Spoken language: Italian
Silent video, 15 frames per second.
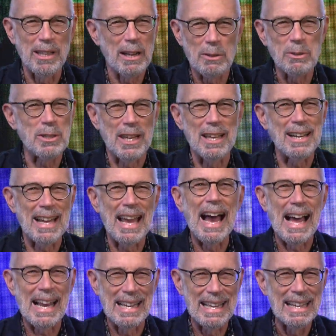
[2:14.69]
Che cos'è
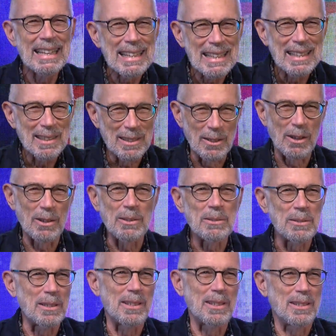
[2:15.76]
reale?
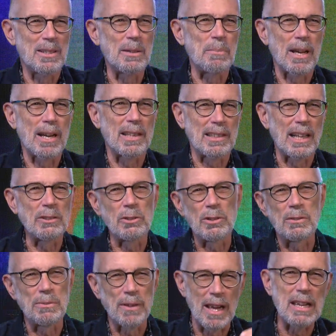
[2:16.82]
No? Eh, si parla tanto
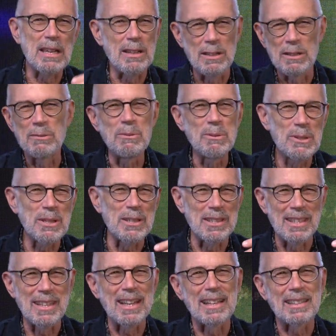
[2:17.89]
di fake news,
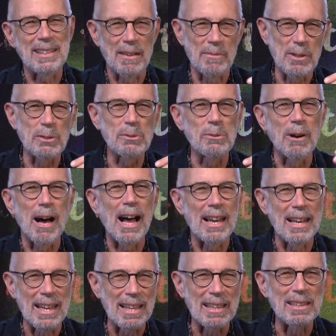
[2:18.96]
di realtà
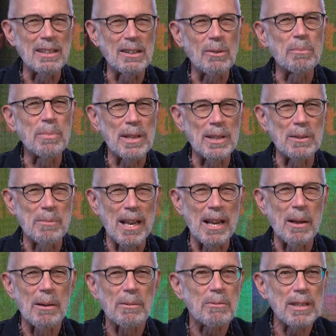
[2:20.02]
virtuale, di compagnia
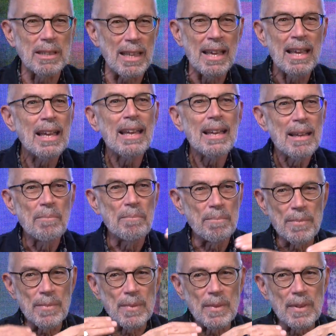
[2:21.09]
bella, quindi, mh,
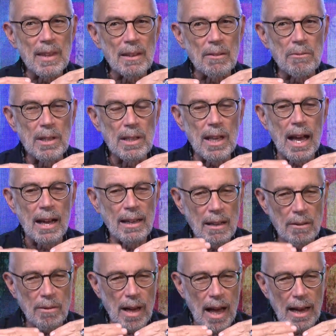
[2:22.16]
mm, quindi
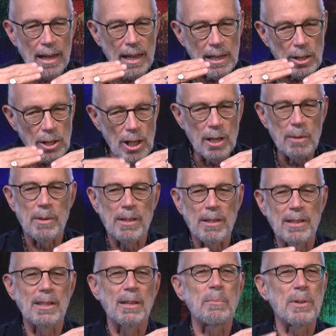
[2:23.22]
anche, anche, il cinema
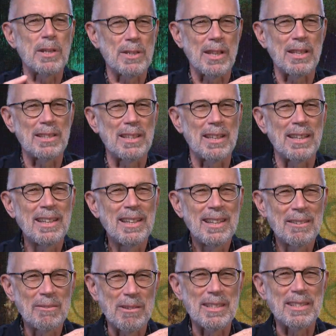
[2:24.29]
deve tenere presente
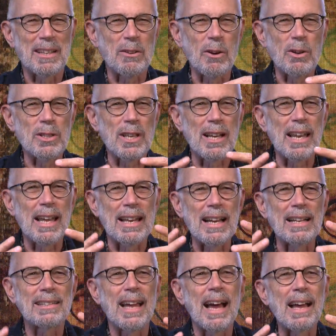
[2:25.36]
questa cosa, la
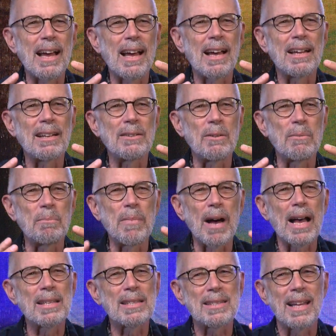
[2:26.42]
realtà non
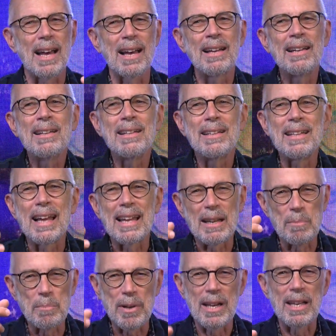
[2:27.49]
basta la
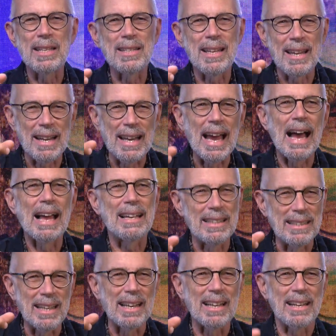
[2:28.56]
ripresa
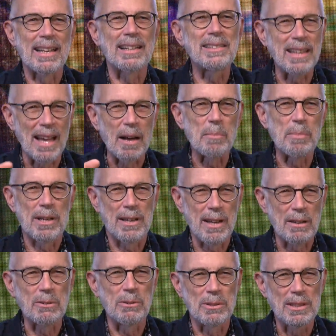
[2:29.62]
reale della realtà per
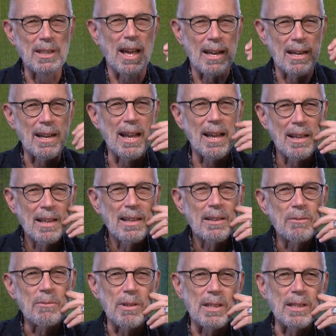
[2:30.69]
raccontarla,
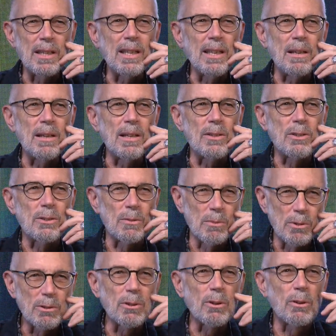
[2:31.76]
quindi sono
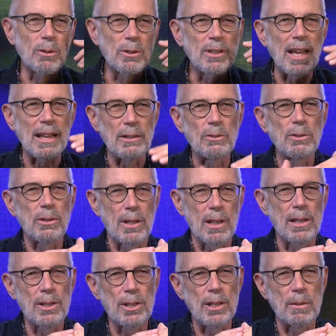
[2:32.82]
molto contento che
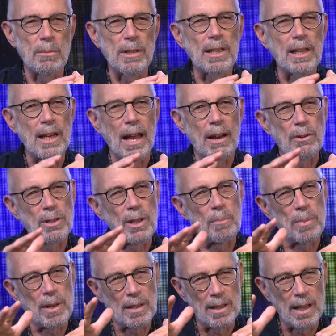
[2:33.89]
il cinema italiano sta
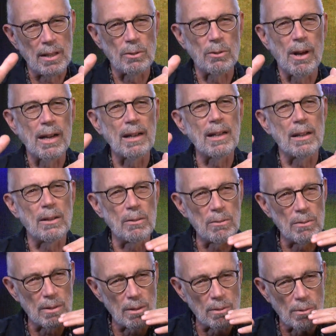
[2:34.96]
prendendo anche
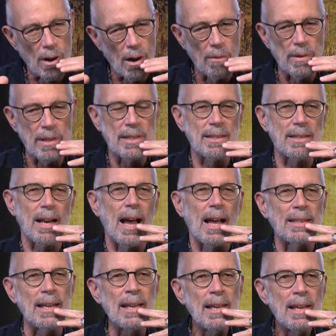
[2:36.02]
nuove
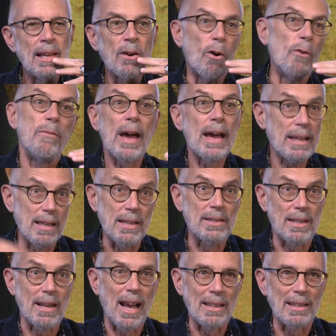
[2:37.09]
strade o vecchie
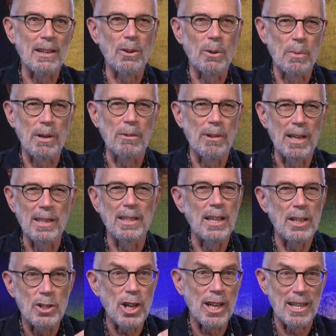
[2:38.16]
strade come quelle
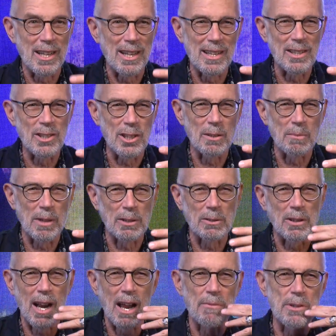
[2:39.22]
dei generi
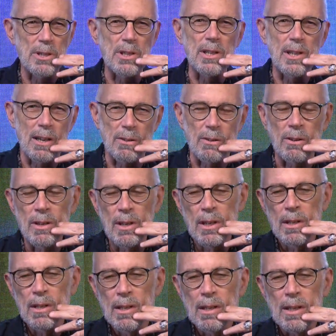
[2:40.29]
cinematografici che erano,
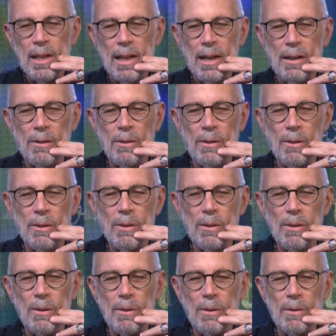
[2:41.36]
che
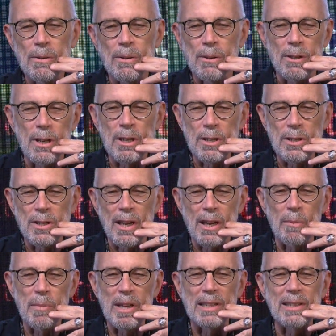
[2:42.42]
erano non
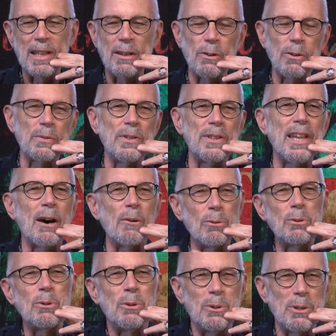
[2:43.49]
necessariamente non
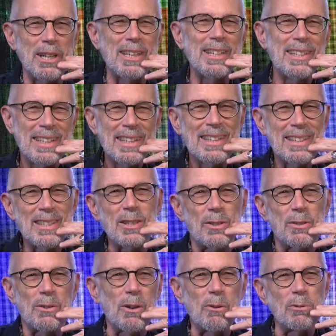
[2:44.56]
d'autore ci
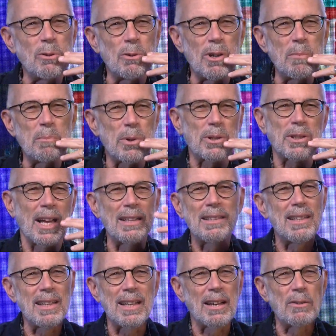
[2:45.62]
sono autori
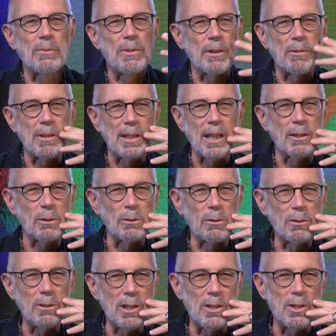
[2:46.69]
importanti che hanno frequentato
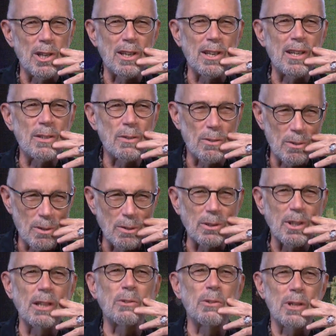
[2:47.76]
tutti i generi. Sono
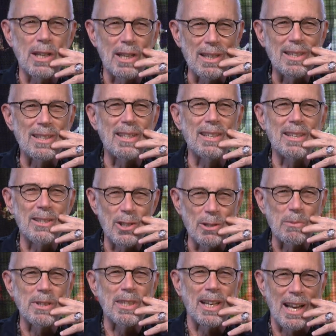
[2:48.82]
contento che il
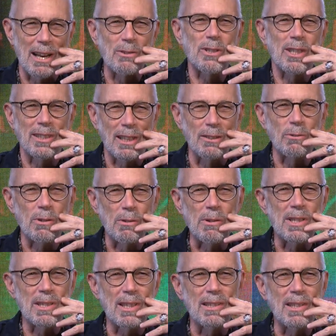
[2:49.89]
cinema italiano sta andando in
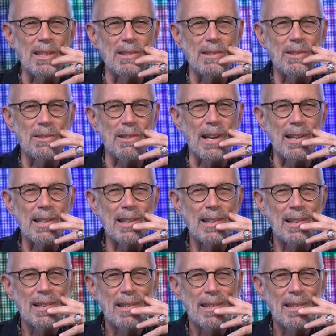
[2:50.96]
questa direzione anche.